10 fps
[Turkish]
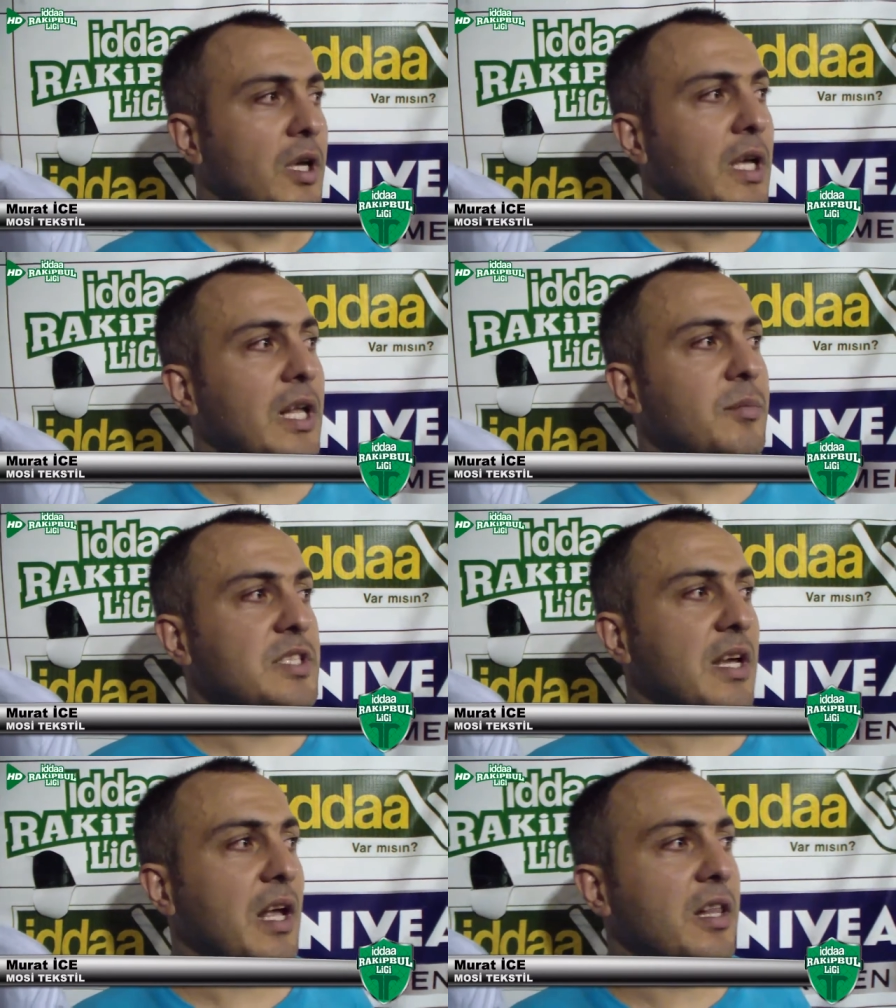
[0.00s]

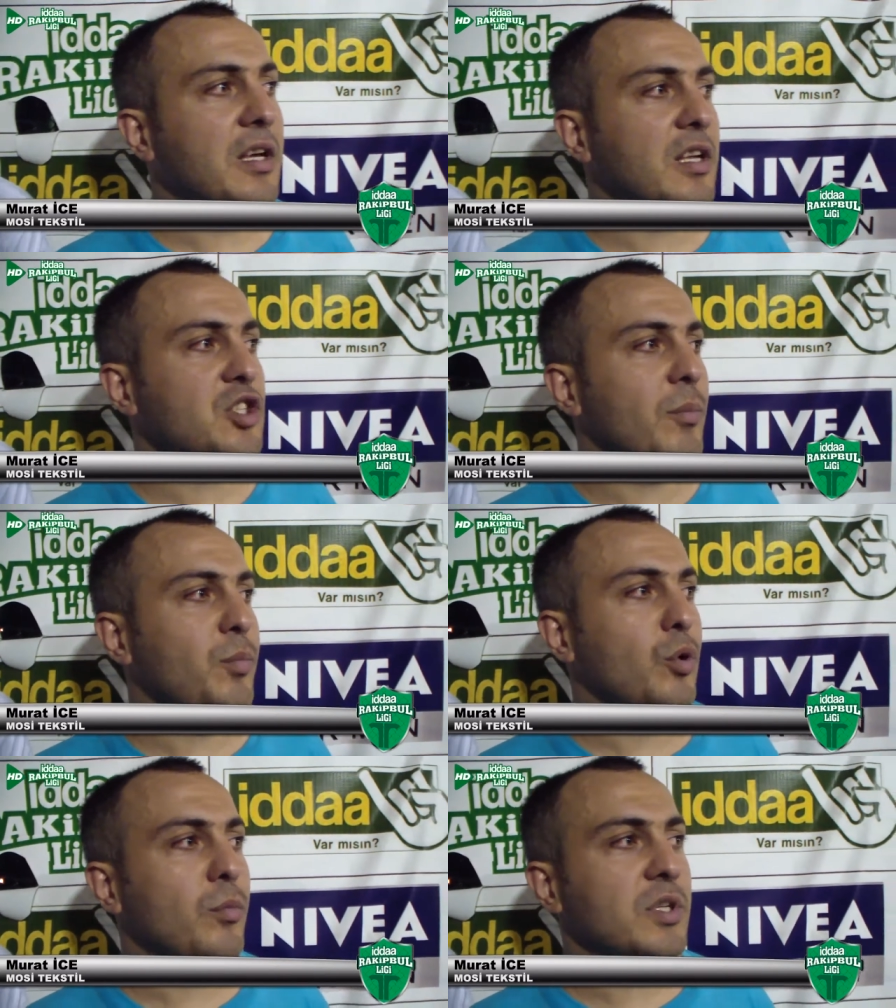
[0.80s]
Elimizden geldiği kadar
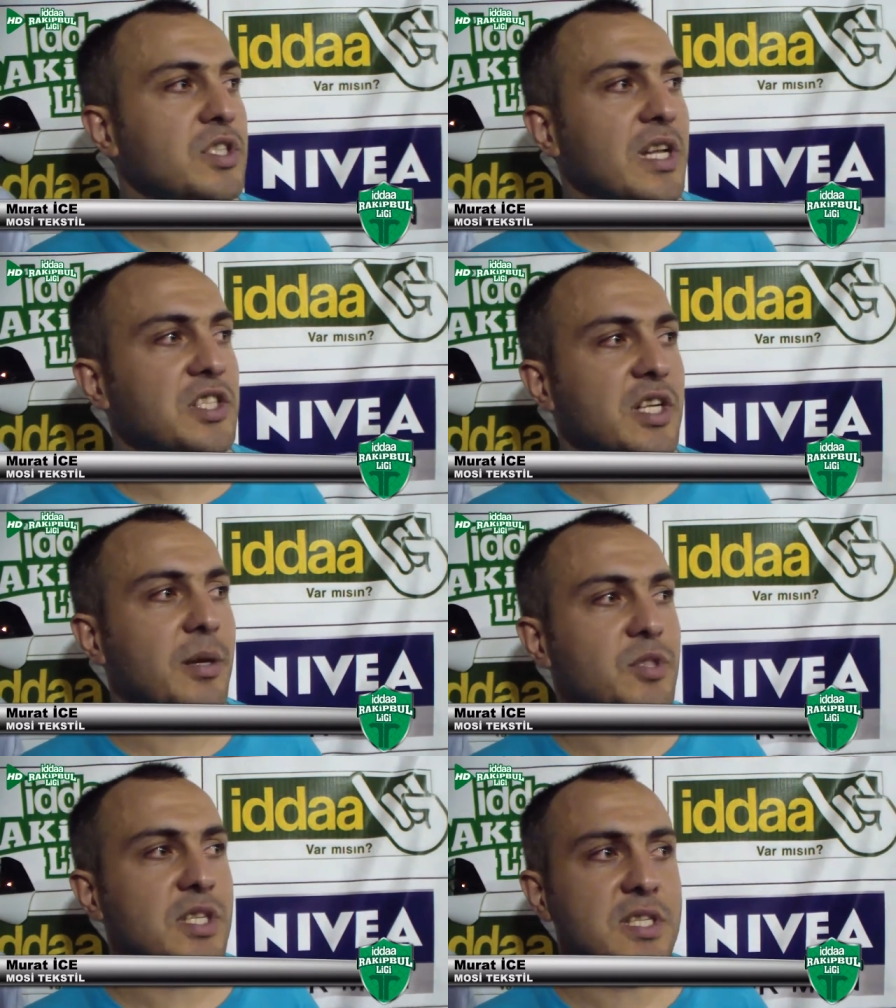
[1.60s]
şampiyon olmak için her şeyi
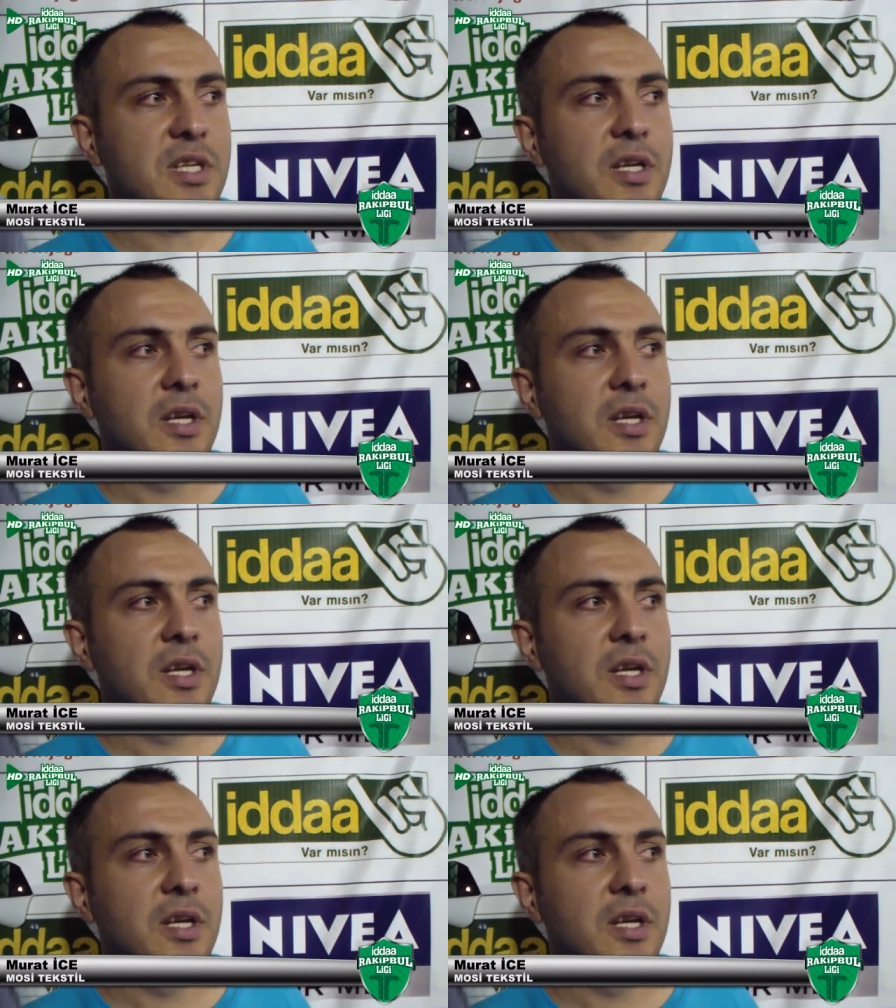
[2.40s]
yapacağız.